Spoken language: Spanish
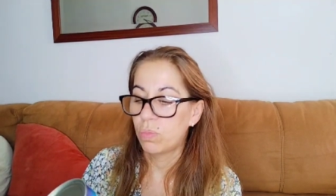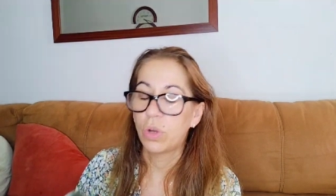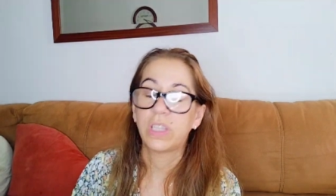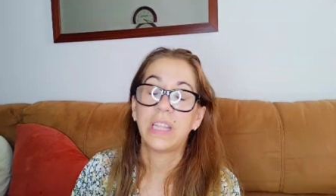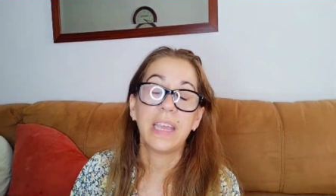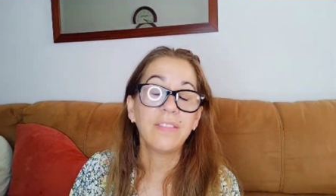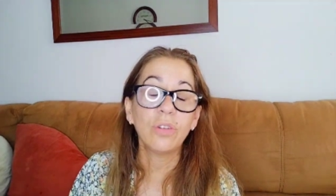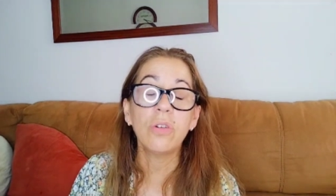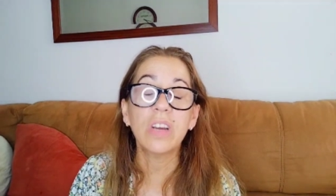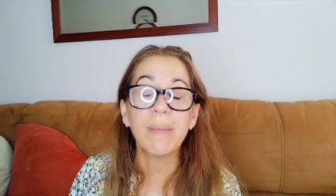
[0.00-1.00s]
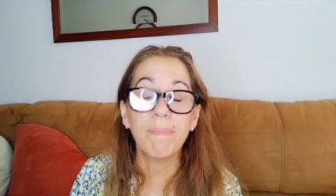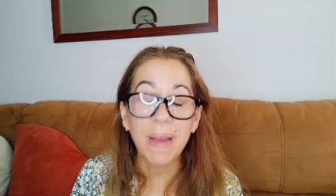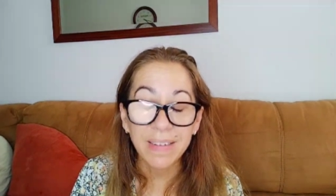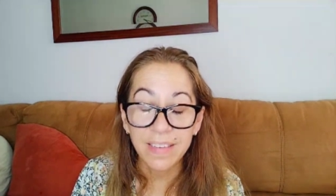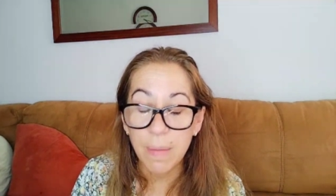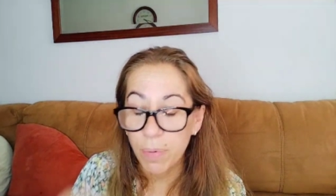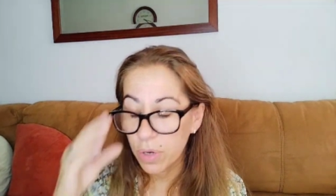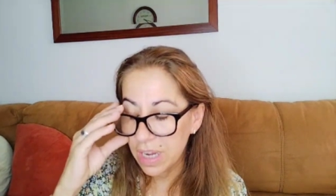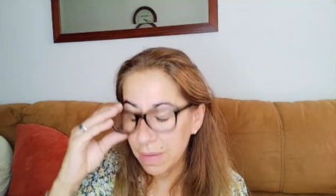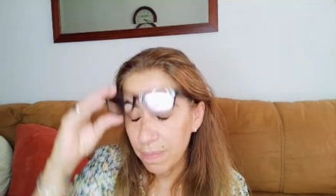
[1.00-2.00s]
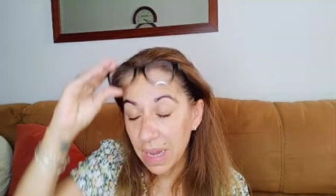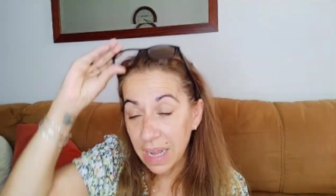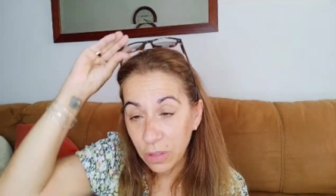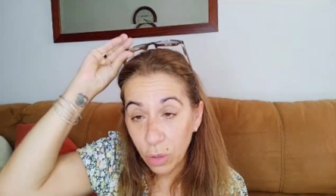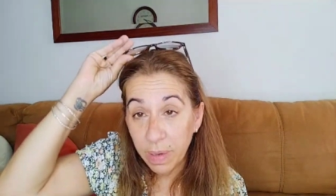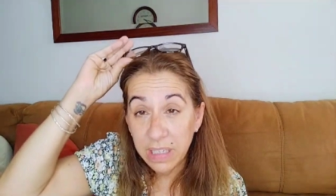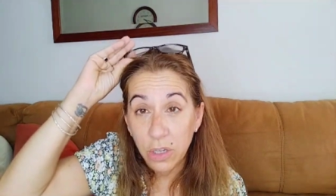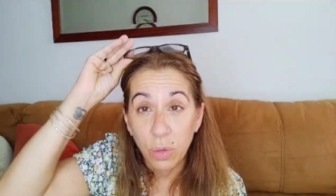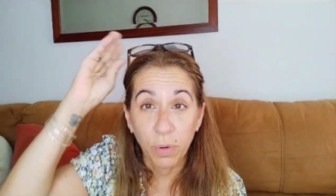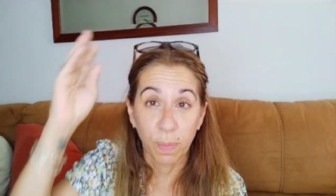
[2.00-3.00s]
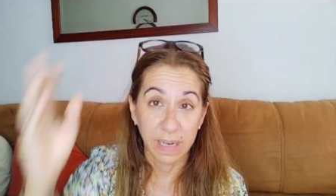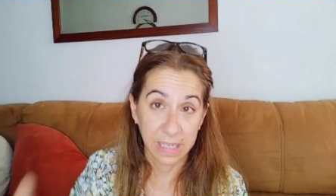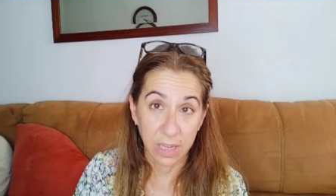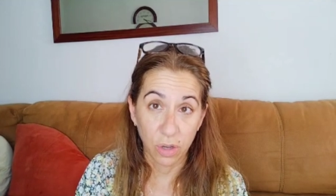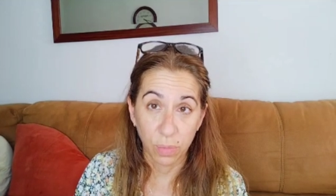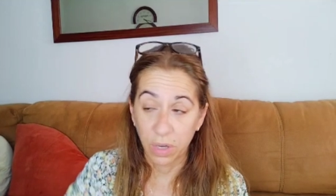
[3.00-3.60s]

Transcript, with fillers: bote... De... Esto es lo que pasa por ir mirando pasillo por pasillo,